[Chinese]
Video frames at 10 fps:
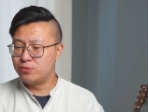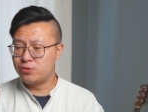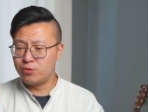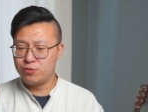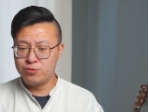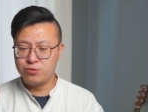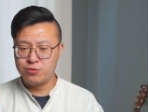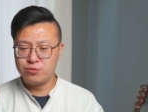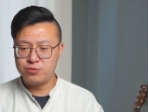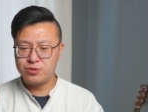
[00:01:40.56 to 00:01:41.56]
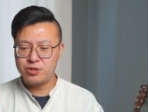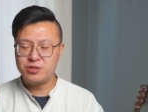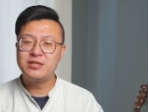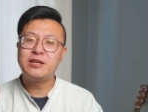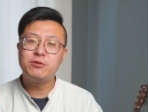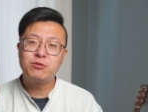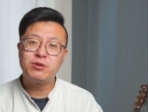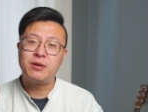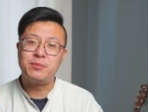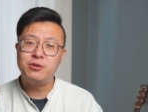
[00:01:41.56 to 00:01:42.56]
走路，其实那天运动
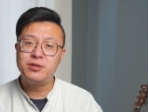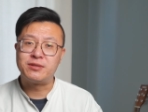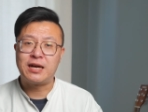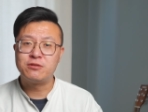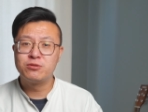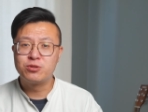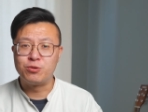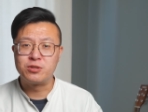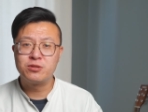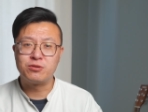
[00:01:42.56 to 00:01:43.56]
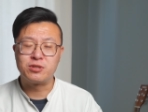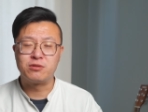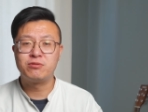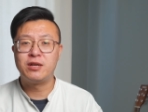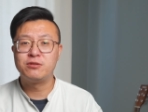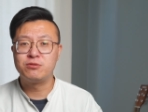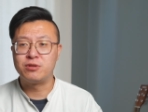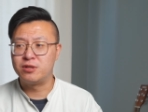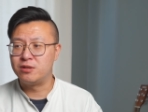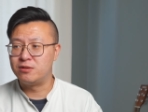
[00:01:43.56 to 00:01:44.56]
量没有很大，就走着走着突然就
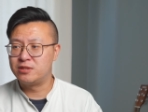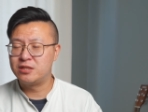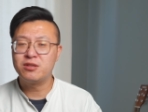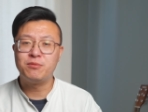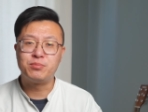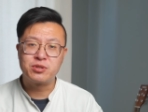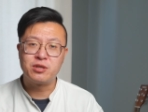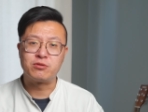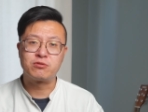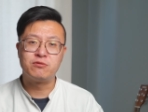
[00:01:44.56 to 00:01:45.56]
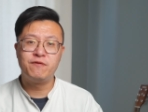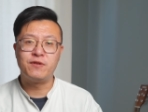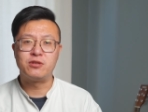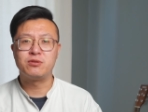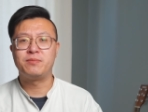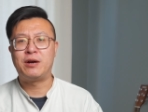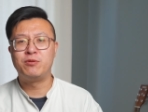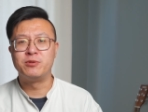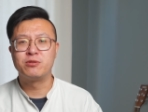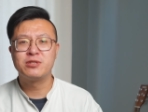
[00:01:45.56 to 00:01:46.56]
觉得心脏不是很舒服了，就把
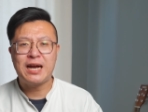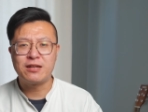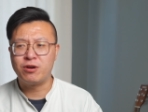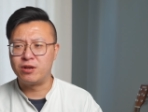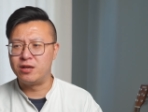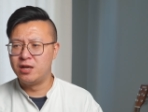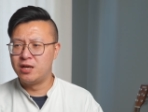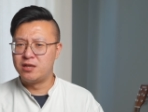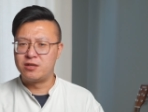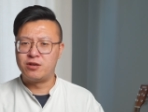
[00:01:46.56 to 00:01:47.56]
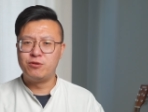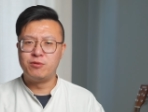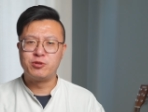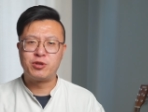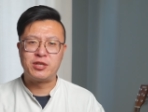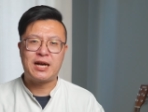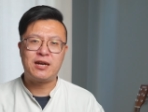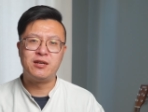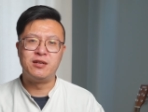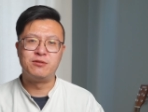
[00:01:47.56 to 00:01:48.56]
我们都吓到了。然后我们全
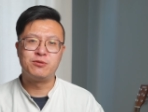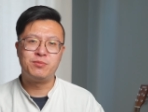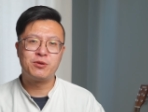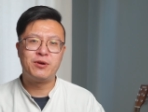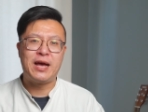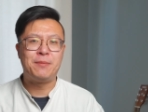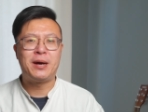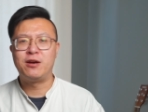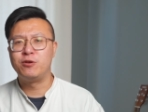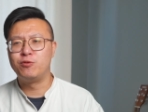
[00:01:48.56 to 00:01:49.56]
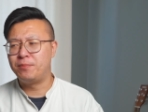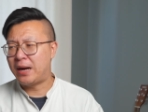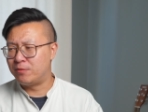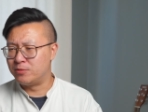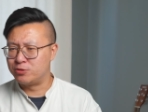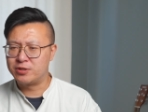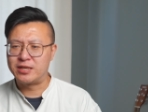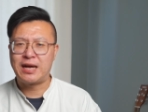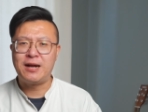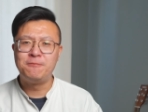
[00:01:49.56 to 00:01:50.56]
家人，就包括艾玛还有我爸，我们就
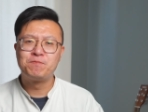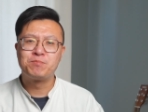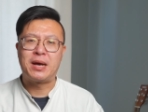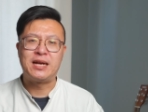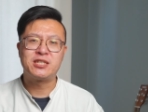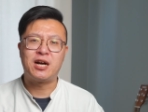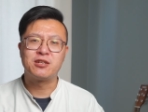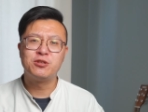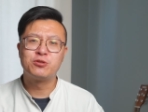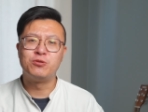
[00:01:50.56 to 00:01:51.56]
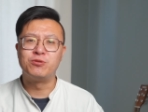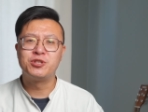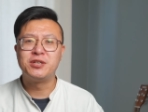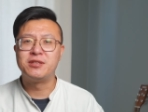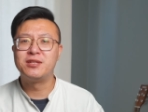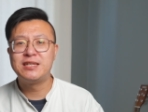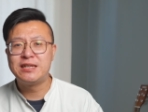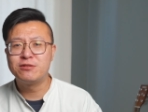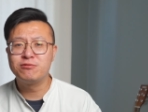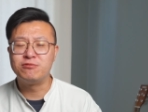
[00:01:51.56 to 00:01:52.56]
给他排查各种可能的
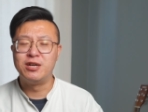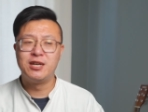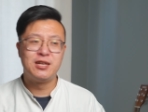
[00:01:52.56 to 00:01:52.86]
因素。